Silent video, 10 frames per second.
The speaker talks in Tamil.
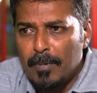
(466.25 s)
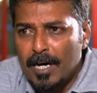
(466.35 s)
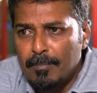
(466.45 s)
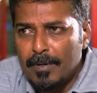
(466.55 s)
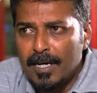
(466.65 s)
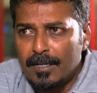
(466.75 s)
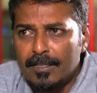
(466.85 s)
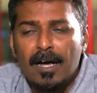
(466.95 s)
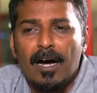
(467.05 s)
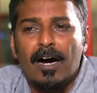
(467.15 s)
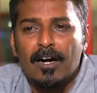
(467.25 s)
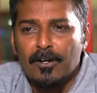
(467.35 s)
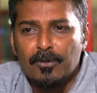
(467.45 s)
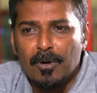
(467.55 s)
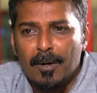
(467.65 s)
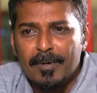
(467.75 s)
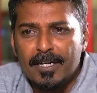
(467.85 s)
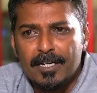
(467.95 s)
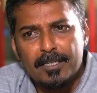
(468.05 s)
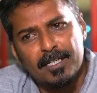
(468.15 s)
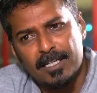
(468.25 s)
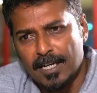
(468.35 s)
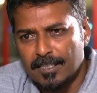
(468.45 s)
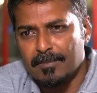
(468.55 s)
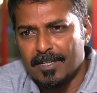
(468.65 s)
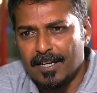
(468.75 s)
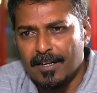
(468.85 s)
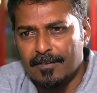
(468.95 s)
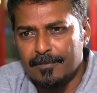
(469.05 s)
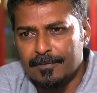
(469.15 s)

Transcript: பார்ப்பனர் தான் ஆளணும் அப்படின்றது நீங்கள் ஆசைப்படுறீங்களா